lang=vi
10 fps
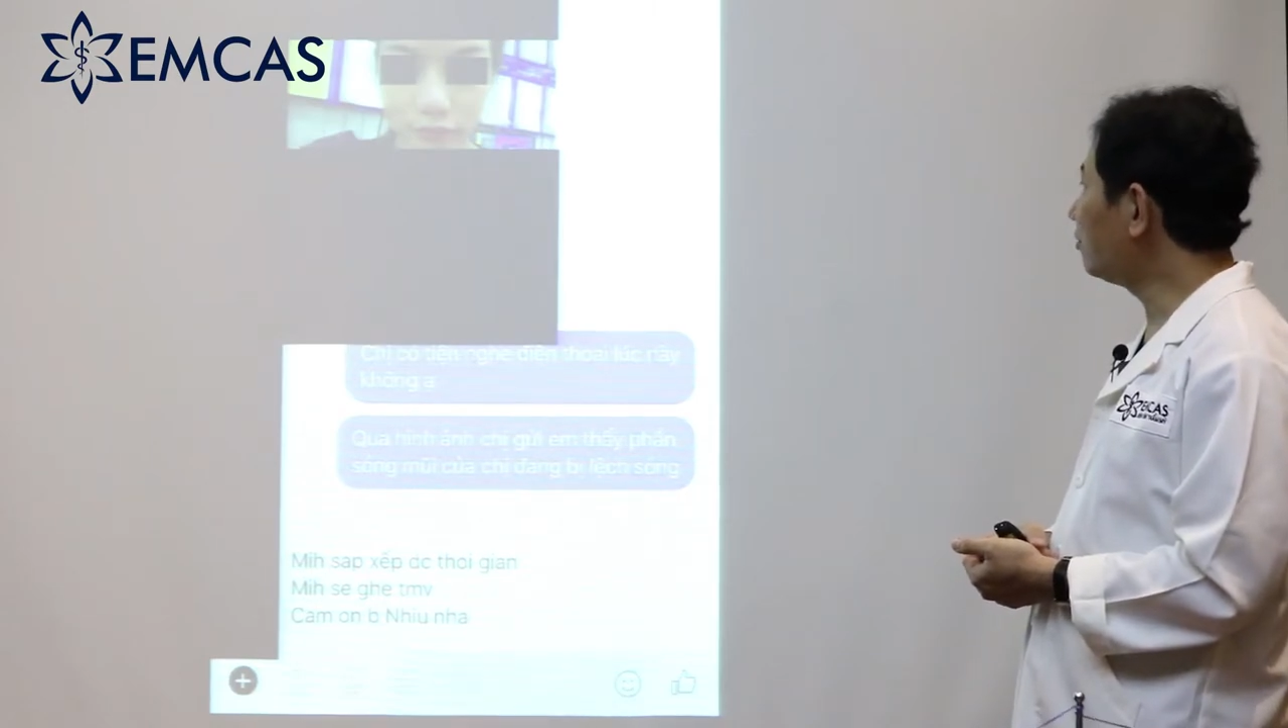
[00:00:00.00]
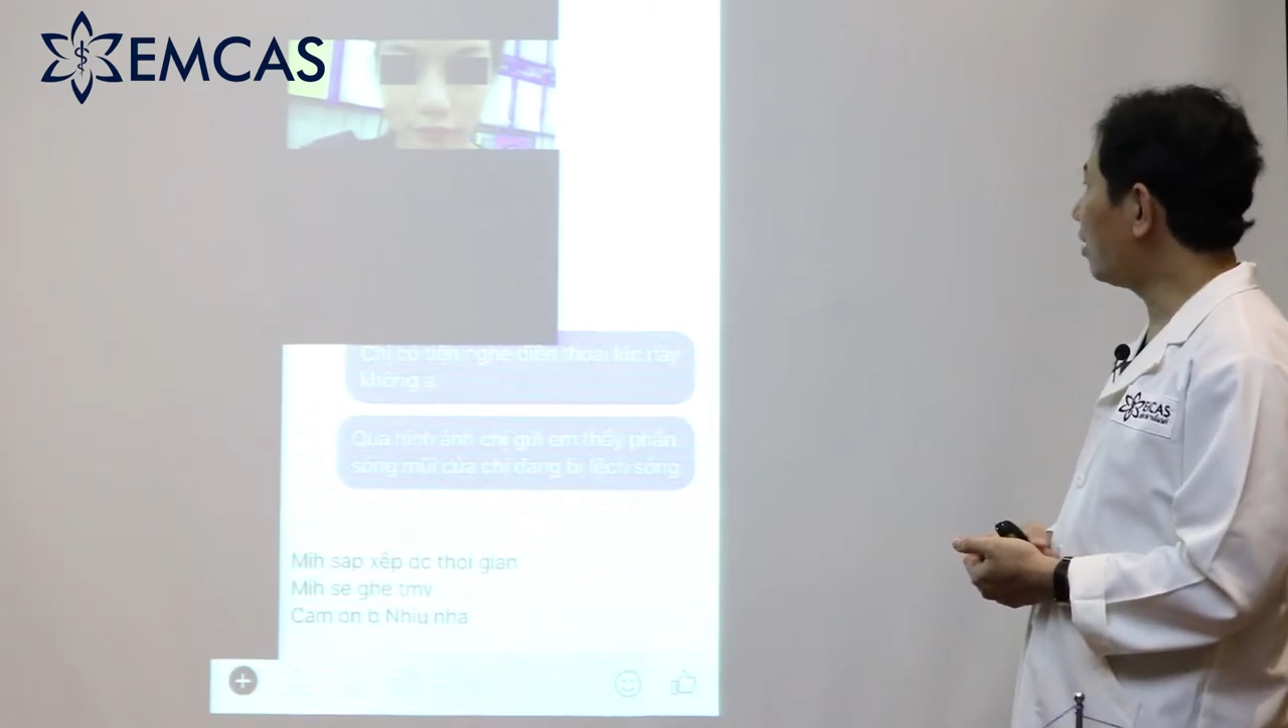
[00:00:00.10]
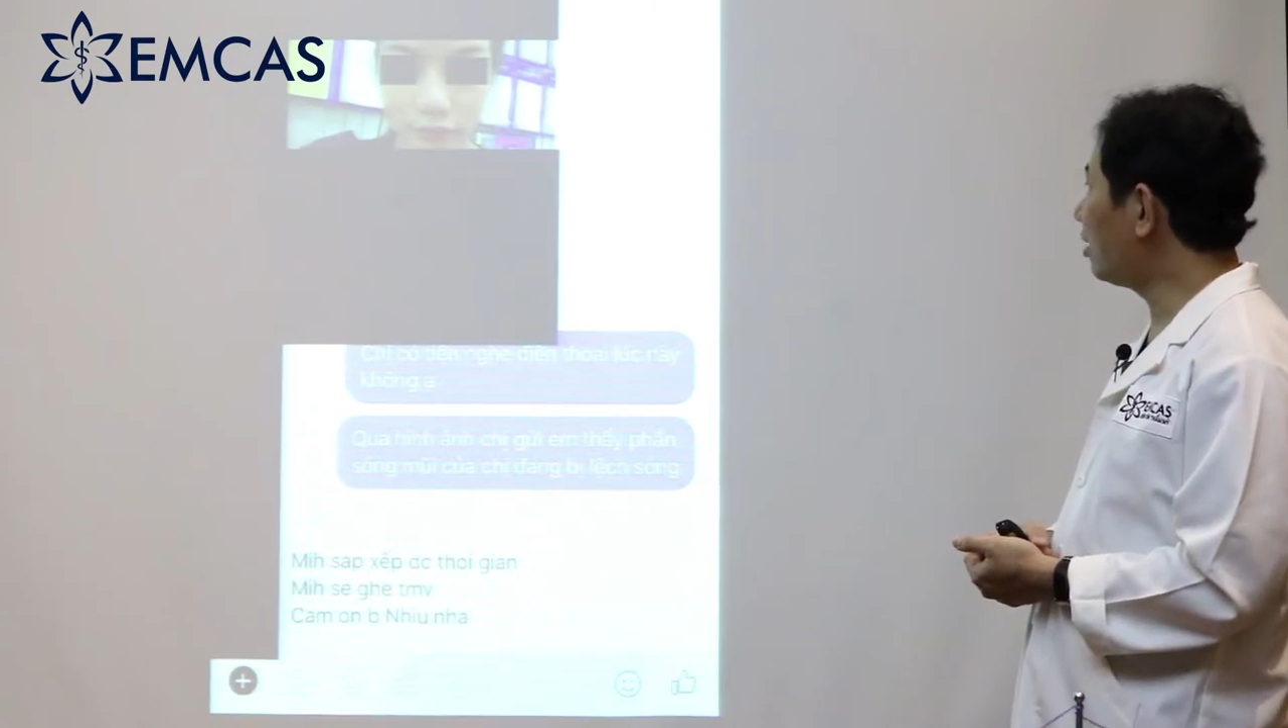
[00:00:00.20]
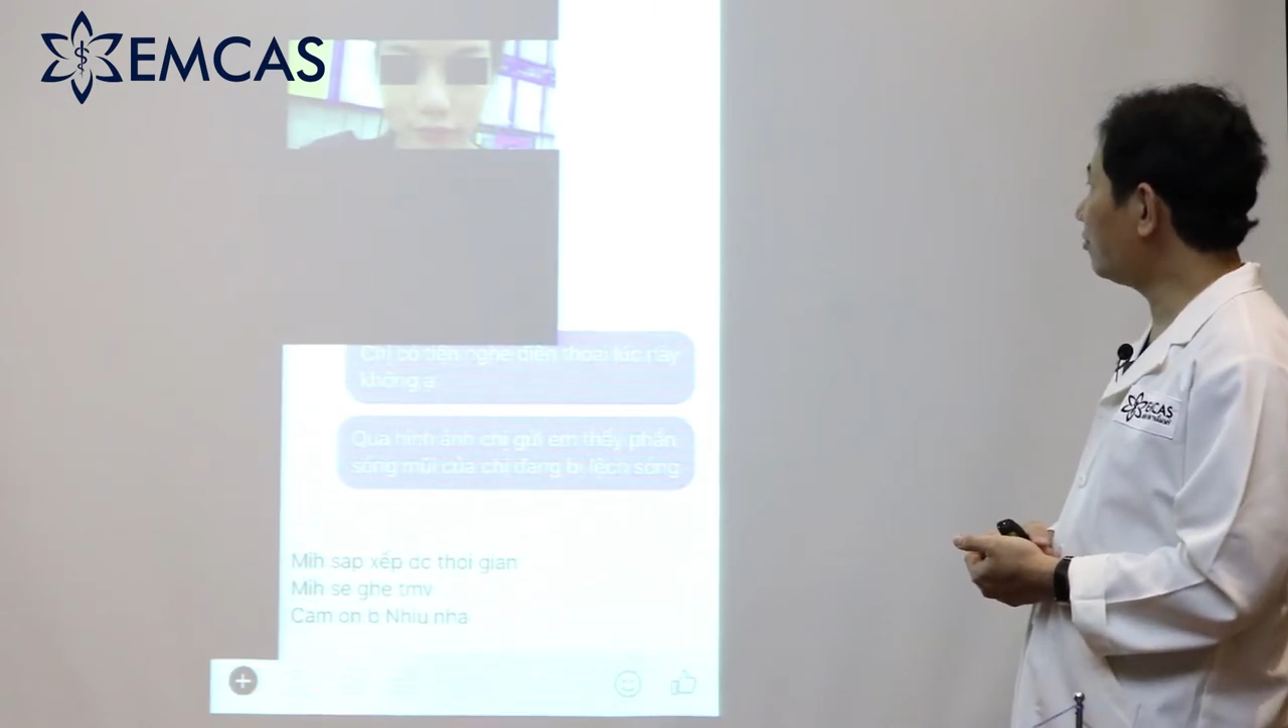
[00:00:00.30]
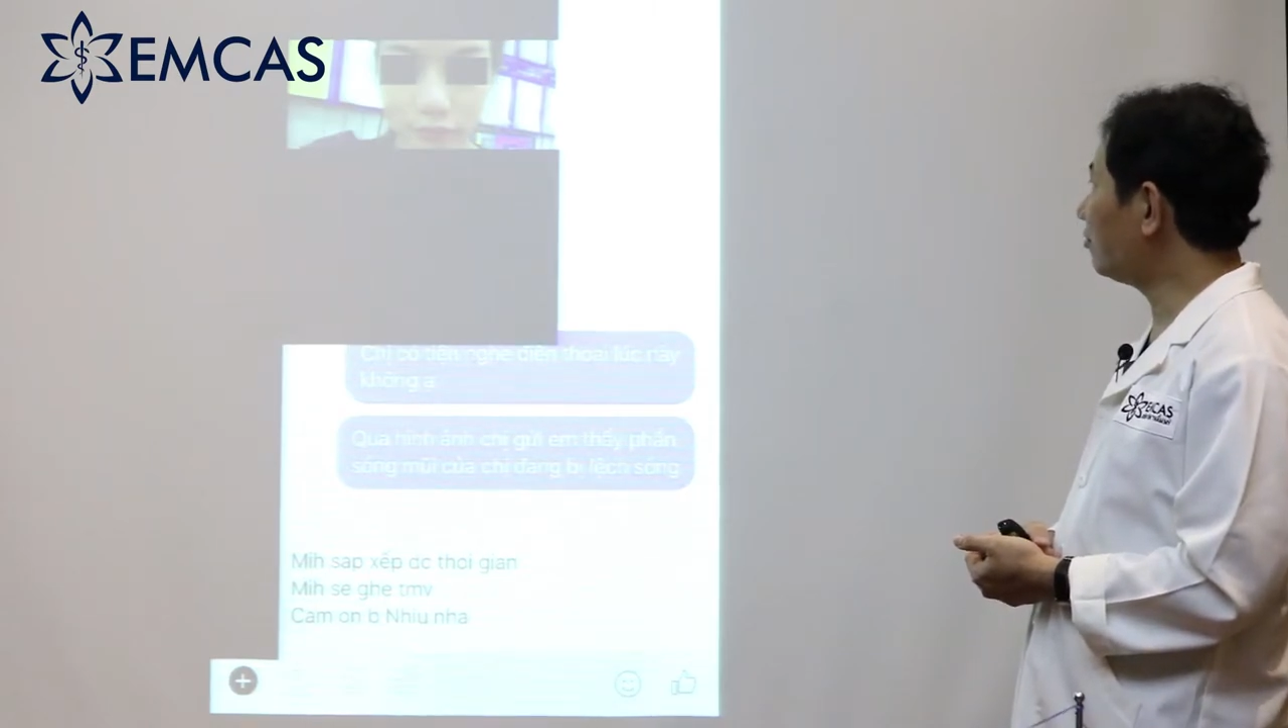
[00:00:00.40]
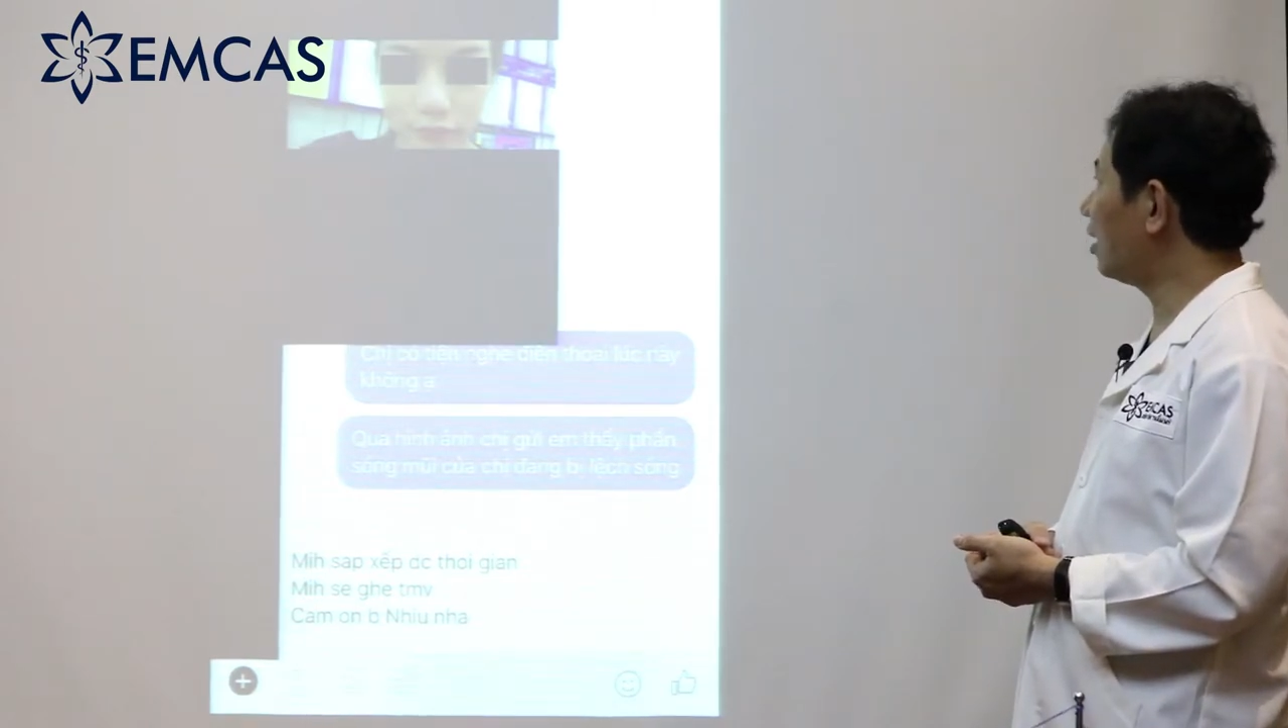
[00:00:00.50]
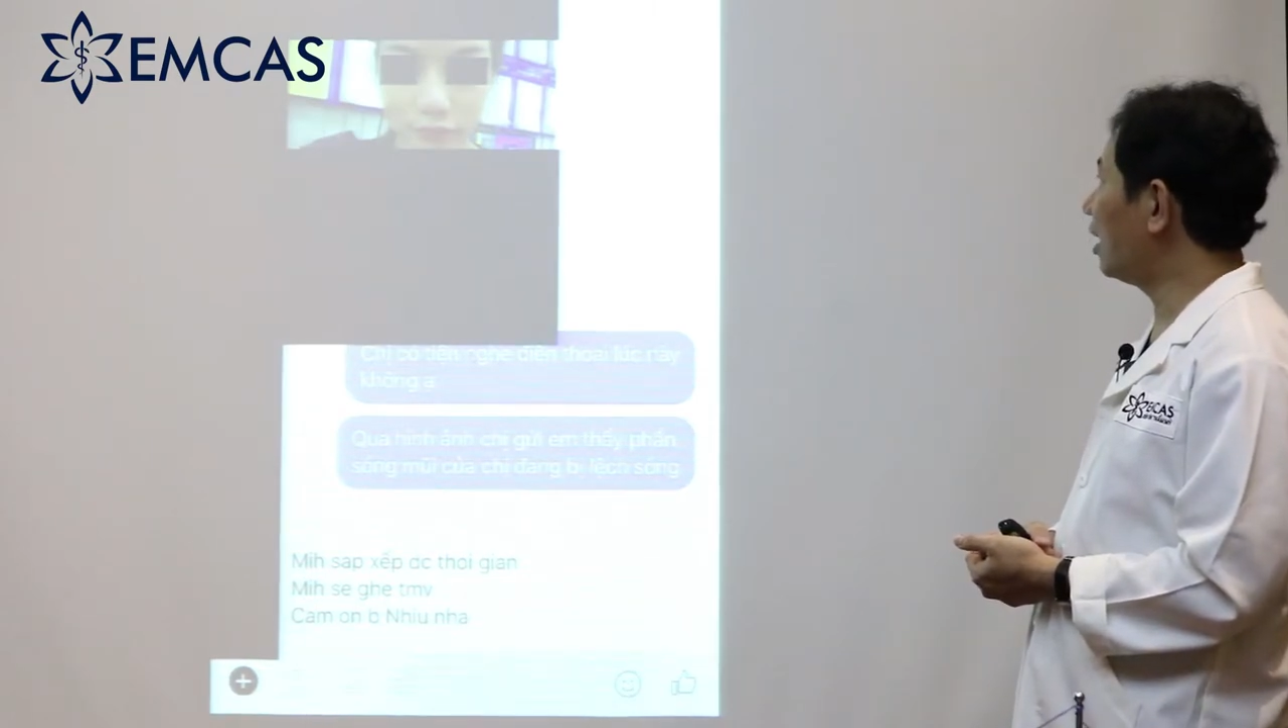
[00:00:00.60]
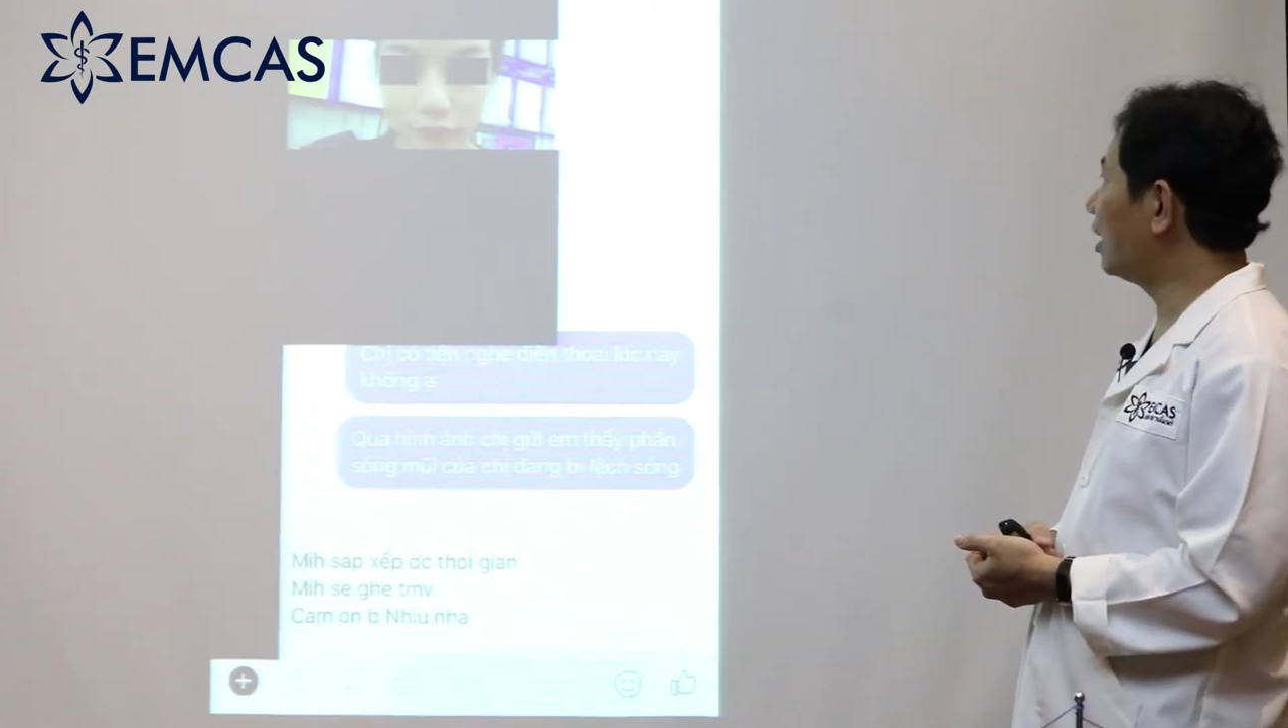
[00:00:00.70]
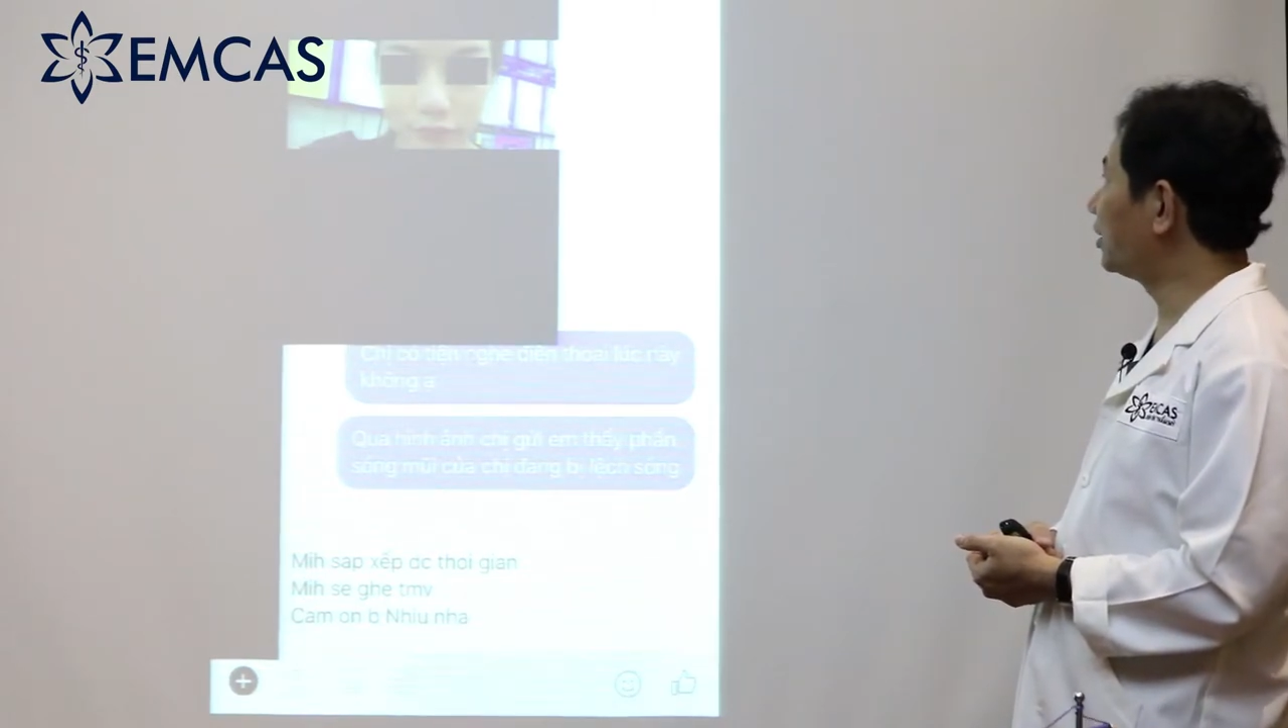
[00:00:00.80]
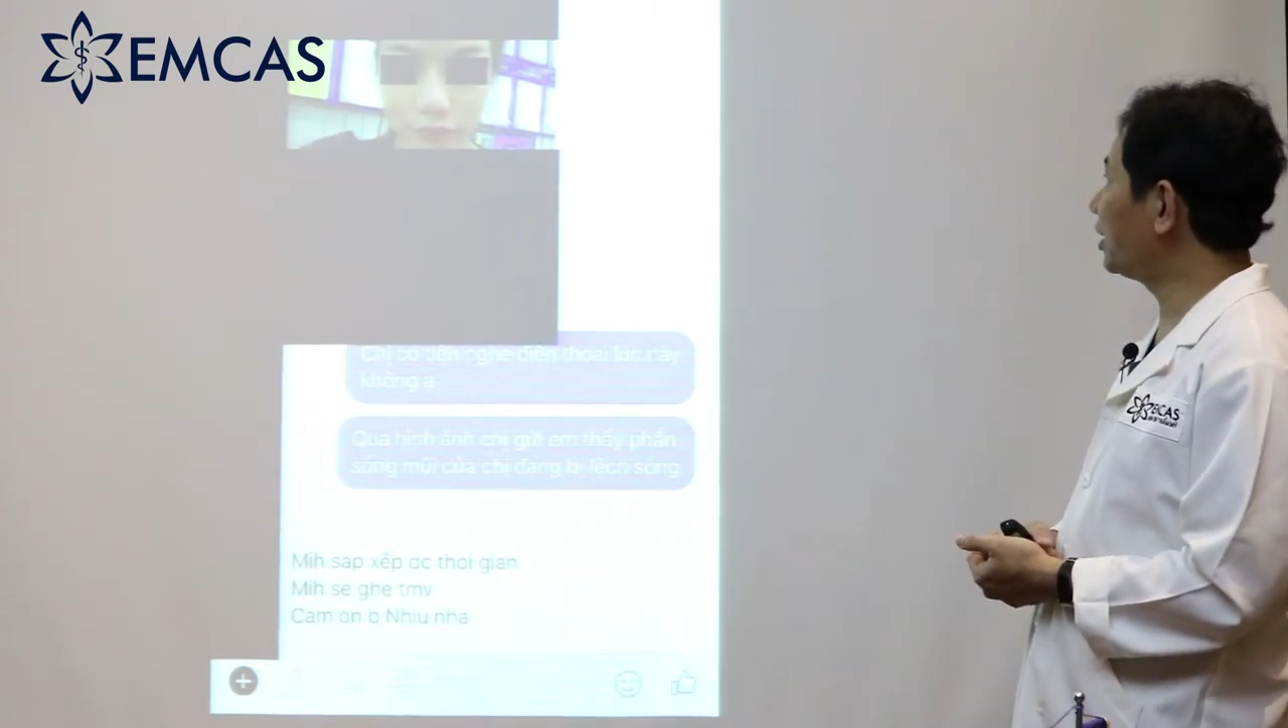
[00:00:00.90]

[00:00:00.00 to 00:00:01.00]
vấn về